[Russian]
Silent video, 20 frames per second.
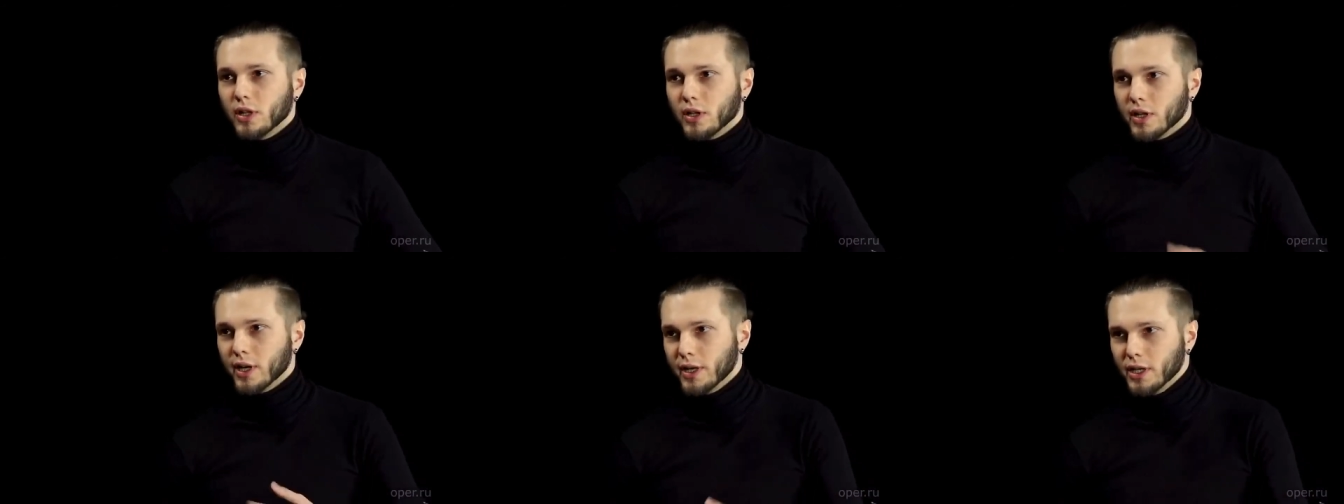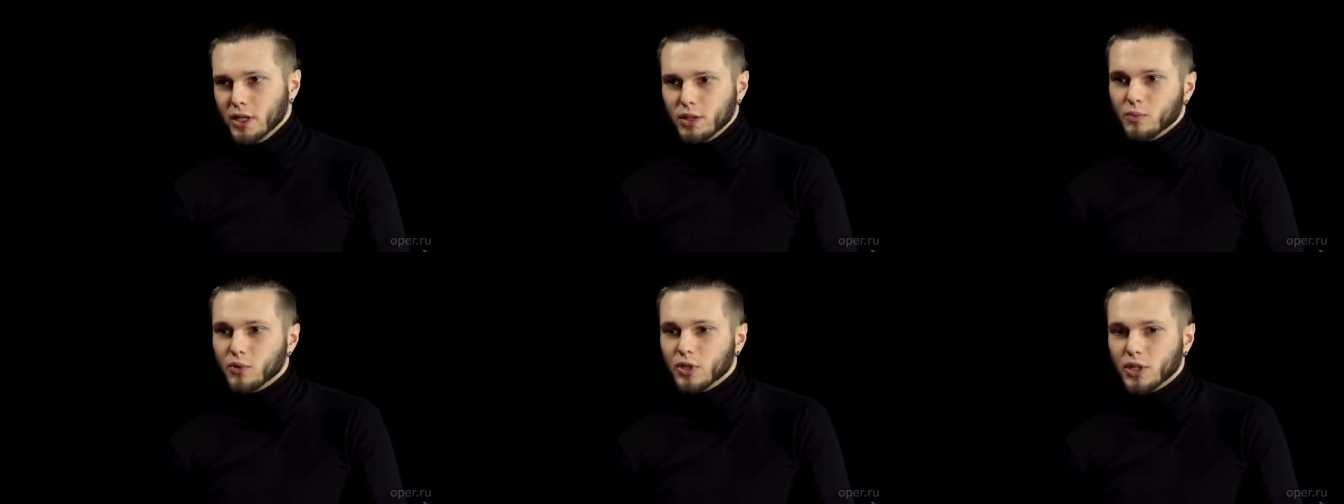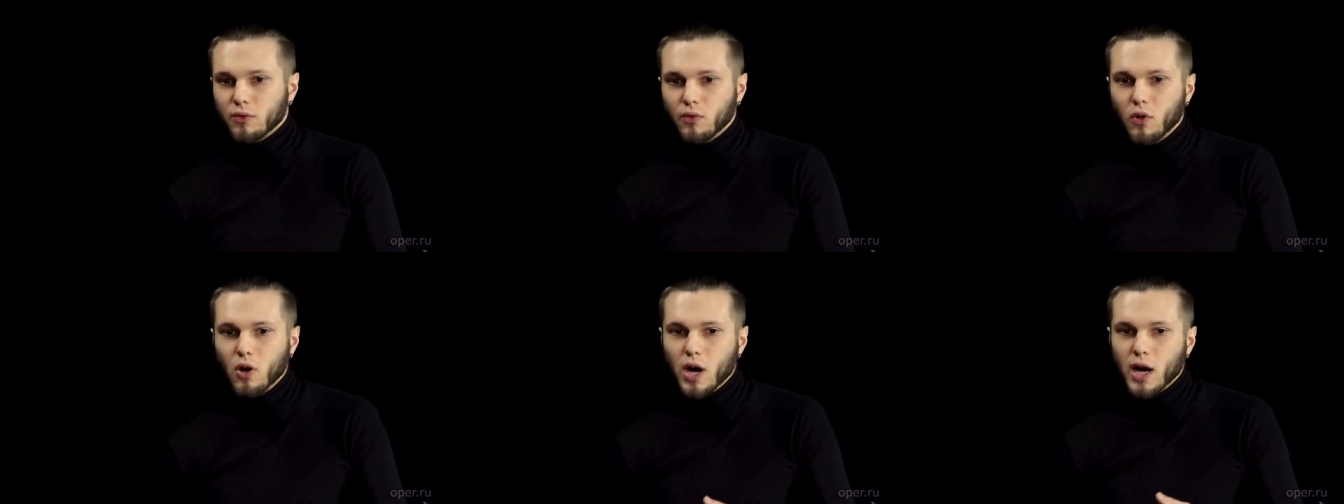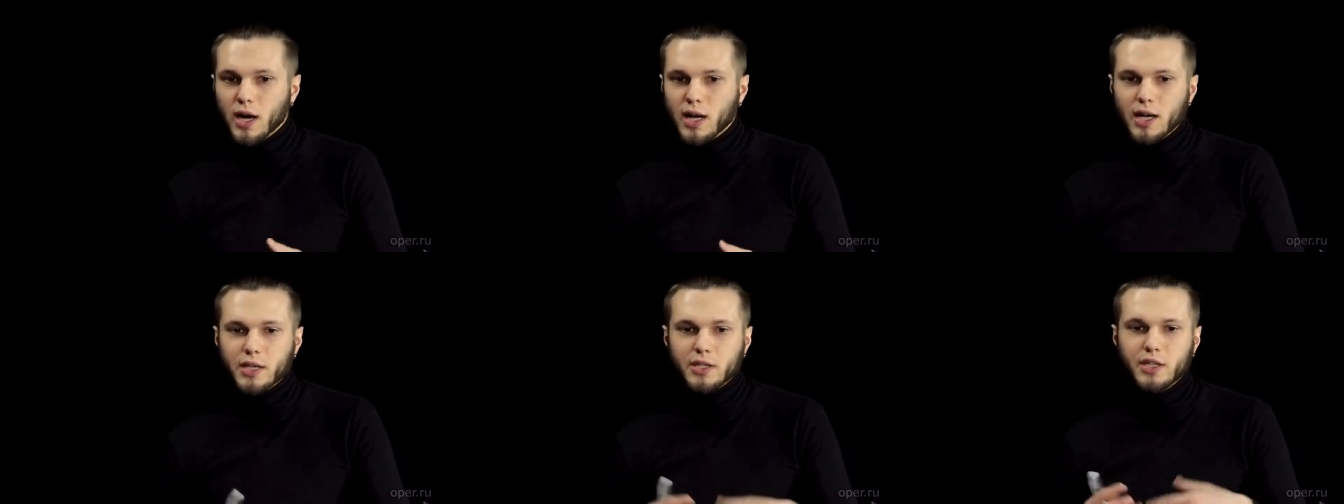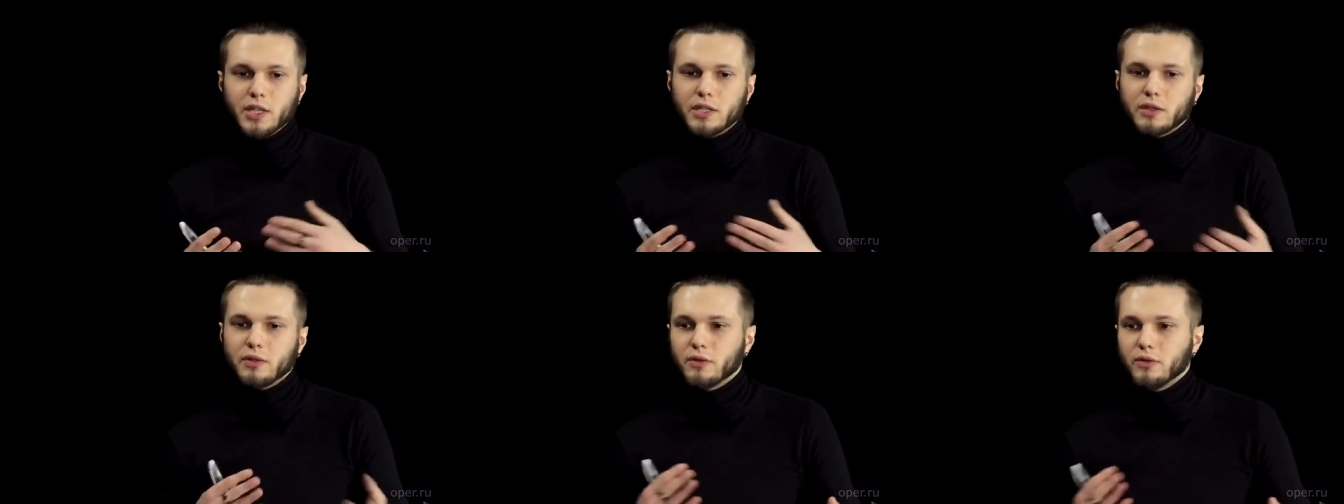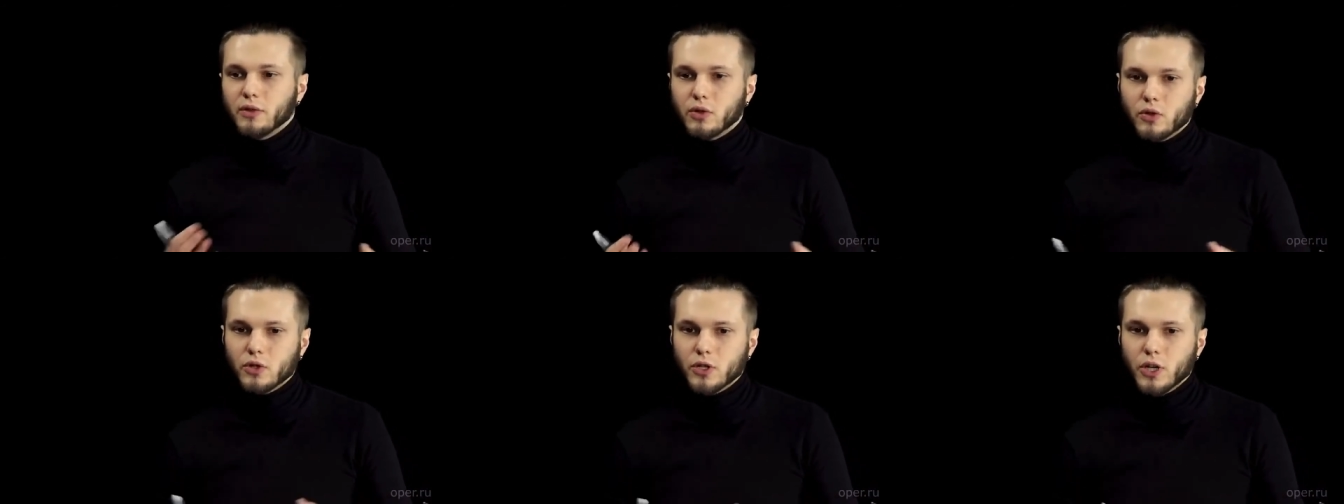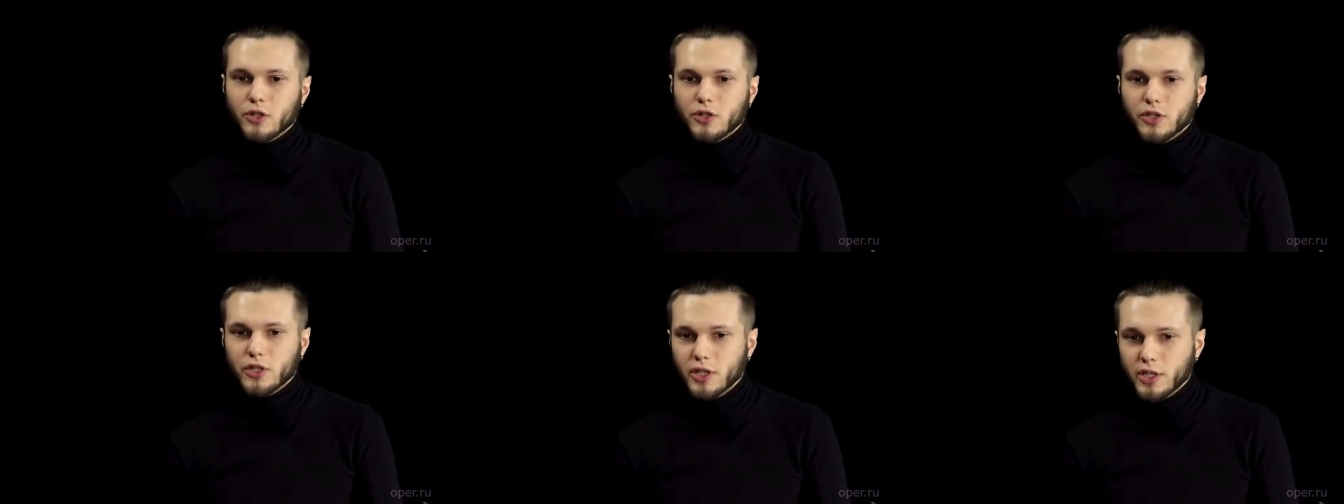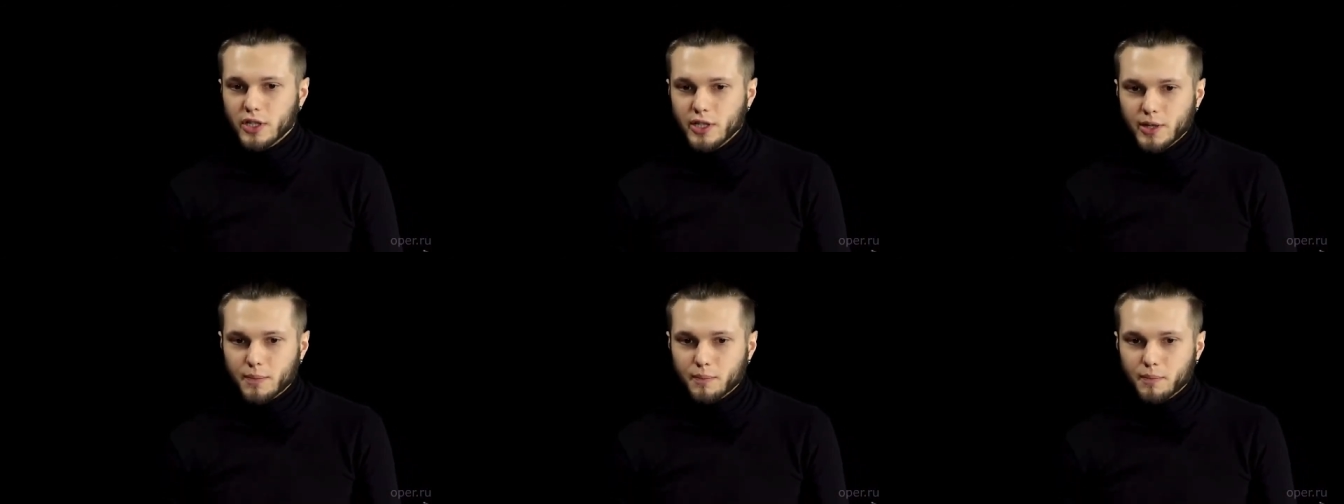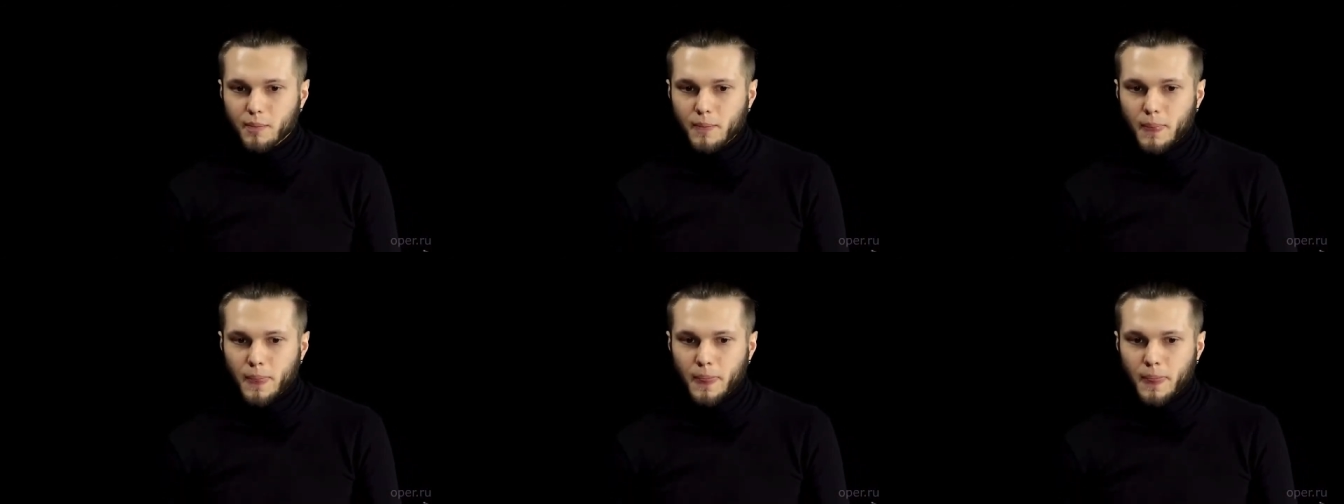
алгоритмы того, а как действовать в окружающей среде.